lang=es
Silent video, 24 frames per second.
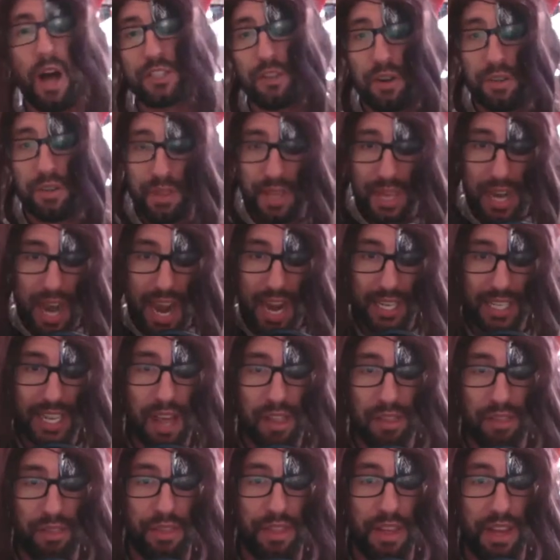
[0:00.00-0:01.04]
a torcer
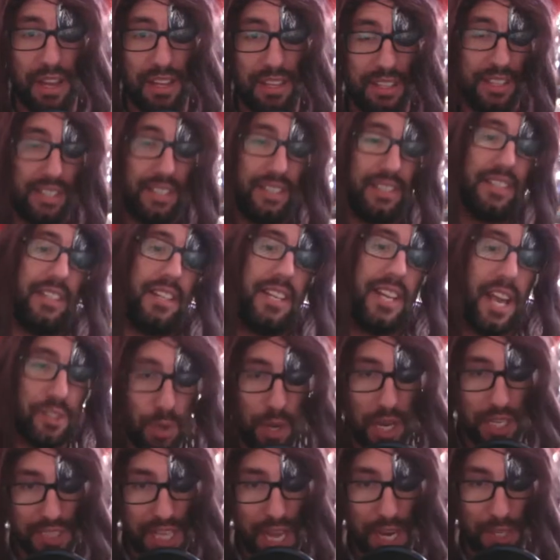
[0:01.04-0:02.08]
alcanza ni a
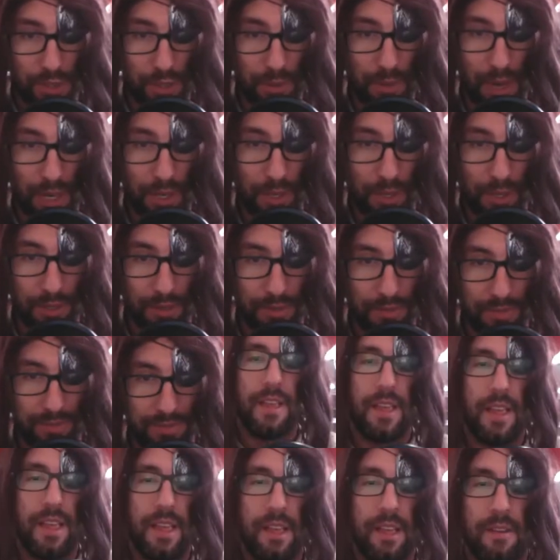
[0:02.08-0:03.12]
sujetar tu valor.
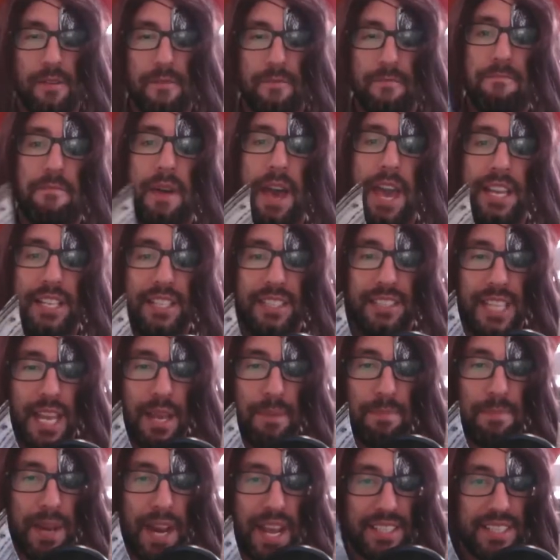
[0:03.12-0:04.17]

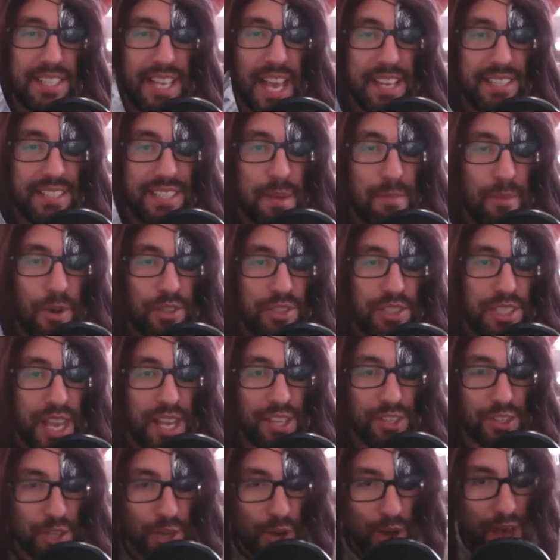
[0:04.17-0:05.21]
veinte presas hemos
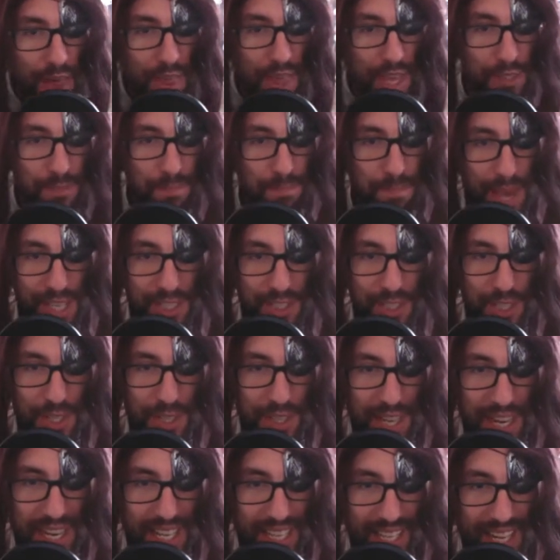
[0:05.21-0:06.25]
hecho a despecho
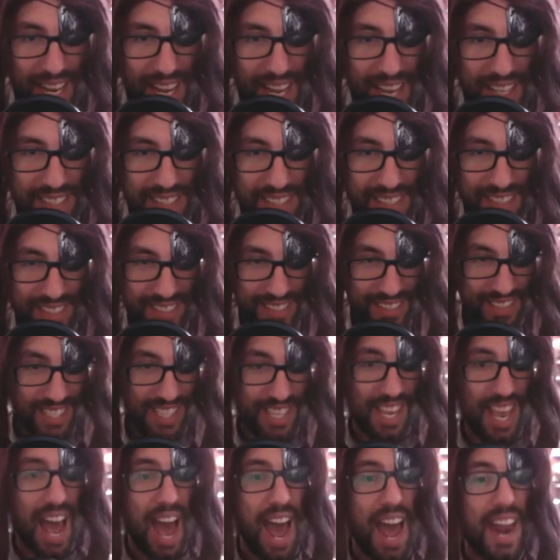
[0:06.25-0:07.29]
del inglés
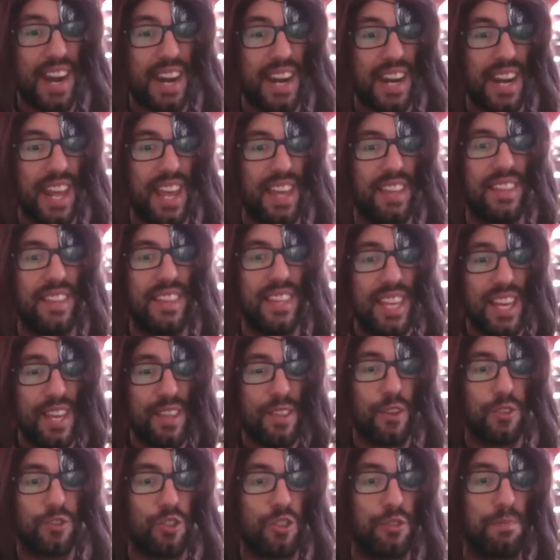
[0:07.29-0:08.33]
y han
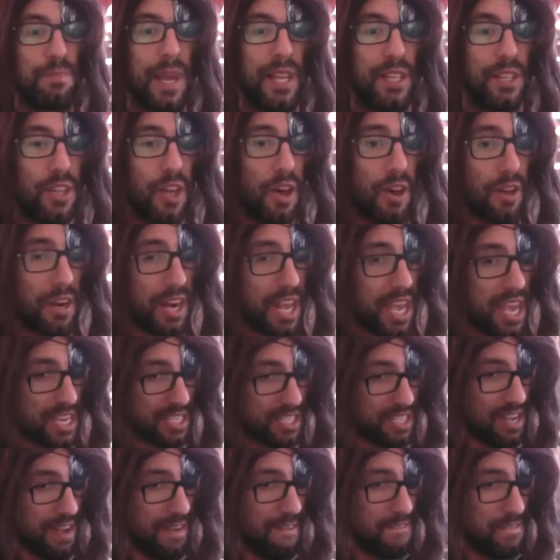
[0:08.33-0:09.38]
rendido sus
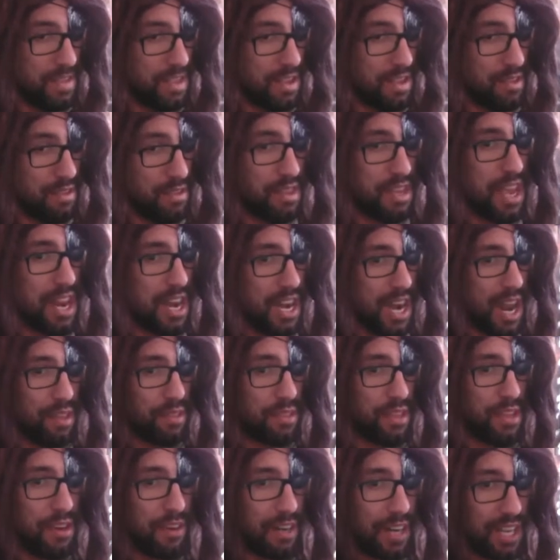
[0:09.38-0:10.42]
pendones. cien
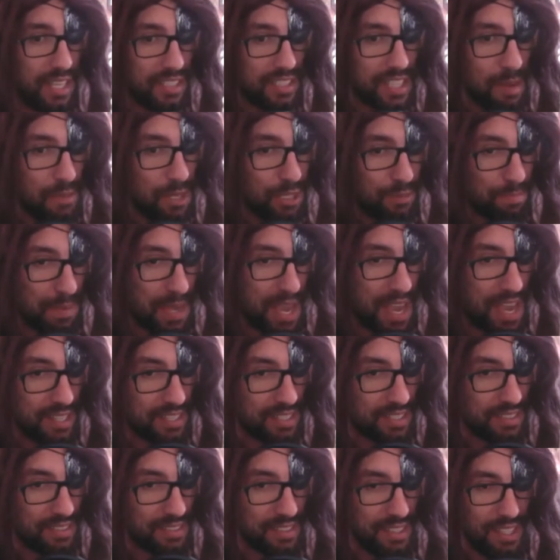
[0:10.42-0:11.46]
naciones a mis
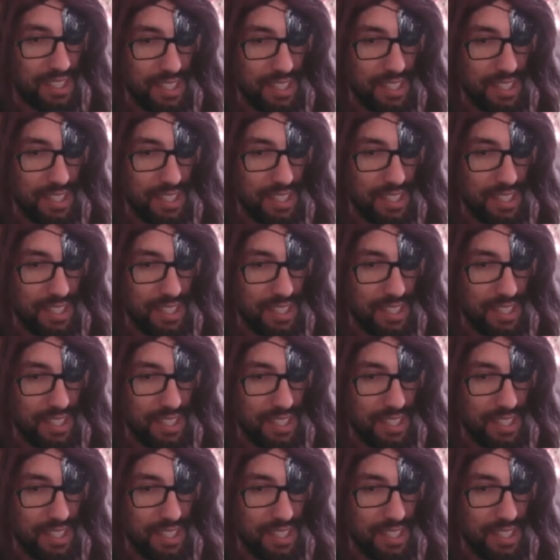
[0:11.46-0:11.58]
pies.